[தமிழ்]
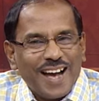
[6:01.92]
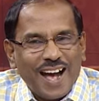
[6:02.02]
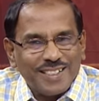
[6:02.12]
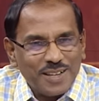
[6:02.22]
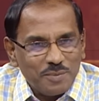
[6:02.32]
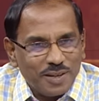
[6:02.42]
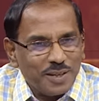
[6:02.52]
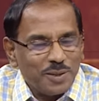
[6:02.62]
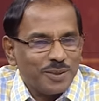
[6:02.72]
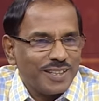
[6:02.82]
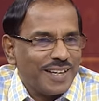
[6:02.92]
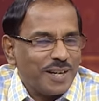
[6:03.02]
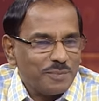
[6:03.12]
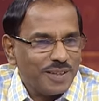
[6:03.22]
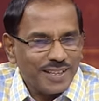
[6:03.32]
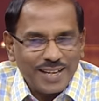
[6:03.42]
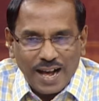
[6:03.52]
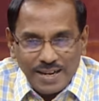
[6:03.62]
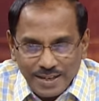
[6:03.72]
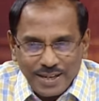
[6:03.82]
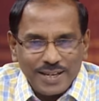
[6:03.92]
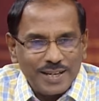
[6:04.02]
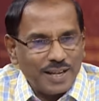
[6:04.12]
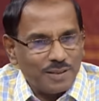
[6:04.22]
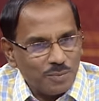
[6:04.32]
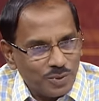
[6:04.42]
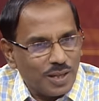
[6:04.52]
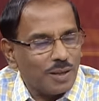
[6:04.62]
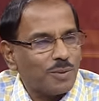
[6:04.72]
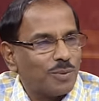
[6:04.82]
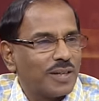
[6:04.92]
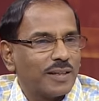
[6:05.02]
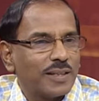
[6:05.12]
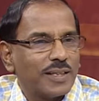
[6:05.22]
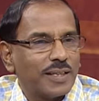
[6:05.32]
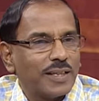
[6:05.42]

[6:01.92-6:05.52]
அந்த மாதிரி ஒரு நிலைமையில் அன்றைக்கு அந்த முதல் கூட்டத்துக்கு